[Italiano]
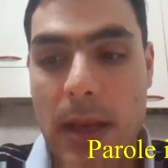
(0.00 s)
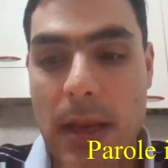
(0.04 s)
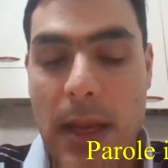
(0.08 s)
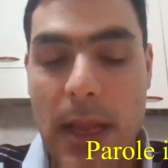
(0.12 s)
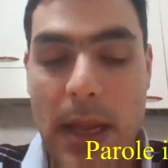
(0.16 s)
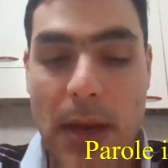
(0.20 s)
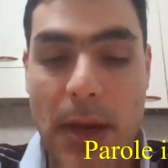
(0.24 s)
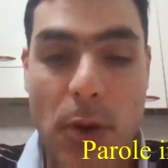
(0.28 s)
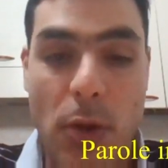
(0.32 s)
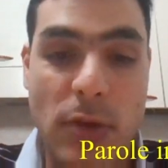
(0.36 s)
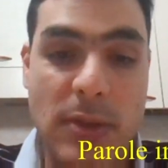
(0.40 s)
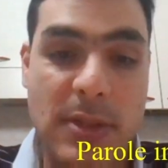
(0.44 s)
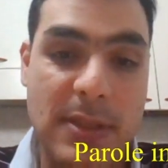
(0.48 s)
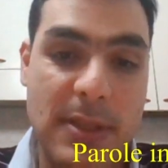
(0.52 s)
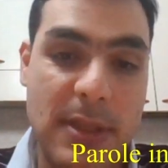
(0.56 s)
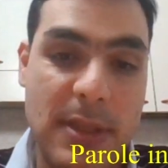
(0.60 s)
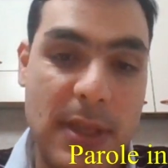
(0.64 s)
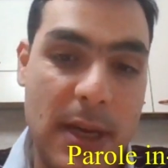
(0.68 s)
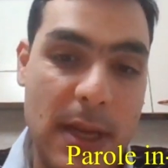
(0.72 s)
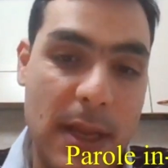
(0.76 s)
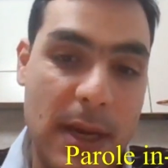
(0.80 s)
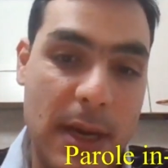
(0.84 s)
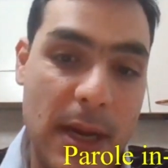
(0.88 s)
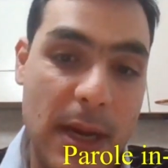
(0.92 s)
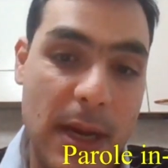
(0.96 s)
La
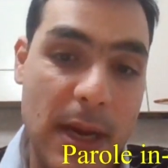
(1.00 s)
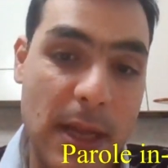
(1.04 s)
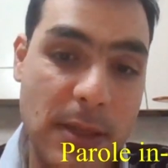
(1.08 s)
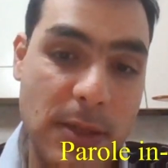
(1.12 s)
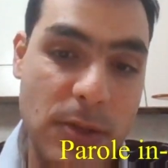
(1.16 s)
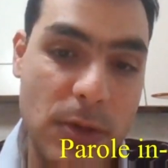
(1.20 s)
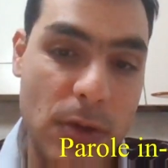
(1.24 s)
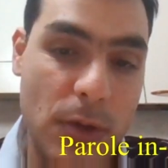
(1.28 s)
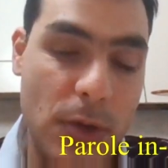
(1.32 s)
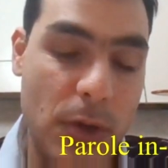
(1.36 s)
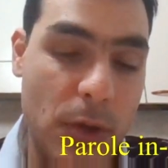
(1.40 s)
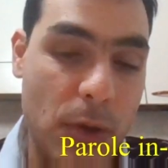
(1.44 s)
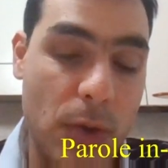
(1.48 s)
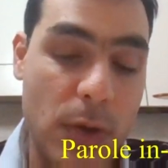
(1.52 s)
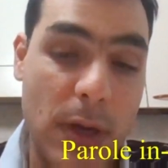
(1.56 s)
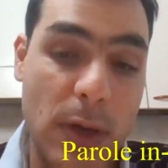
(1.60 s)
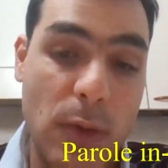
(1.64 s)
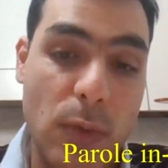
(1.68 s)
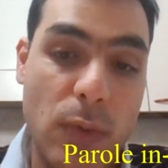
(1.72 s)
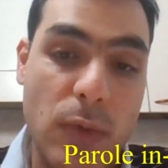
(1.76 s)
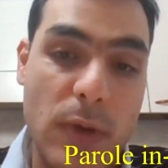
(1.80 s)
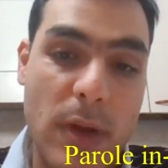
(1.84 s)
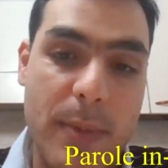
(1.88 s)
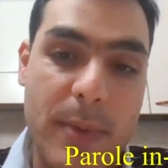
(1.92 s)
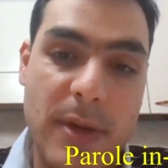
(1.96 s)
nostra relazione con
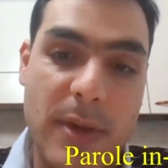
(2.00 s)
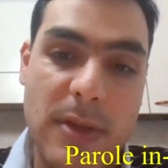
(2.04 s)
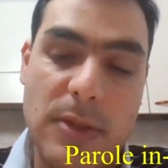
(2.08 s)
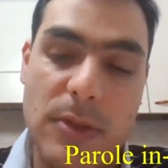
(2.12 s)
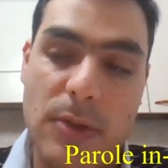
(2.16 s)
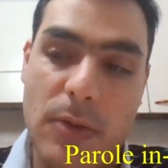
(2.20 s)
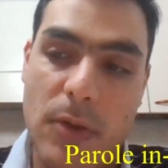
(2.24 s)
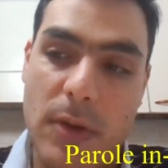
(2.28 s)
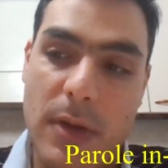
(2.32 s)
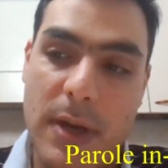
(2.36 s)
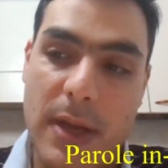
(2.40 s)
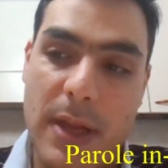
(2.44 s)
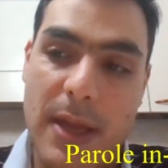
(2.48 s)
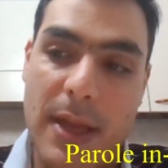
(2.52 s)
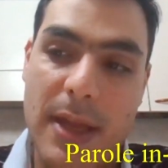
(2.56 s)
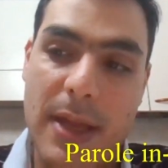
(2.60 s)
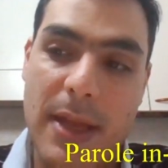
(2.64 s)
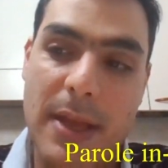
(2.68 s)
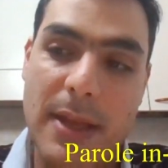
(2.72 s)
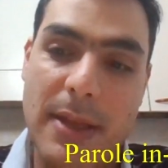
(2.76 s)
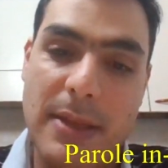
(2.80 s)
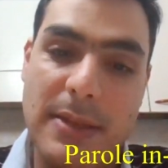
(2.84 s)
alcune persone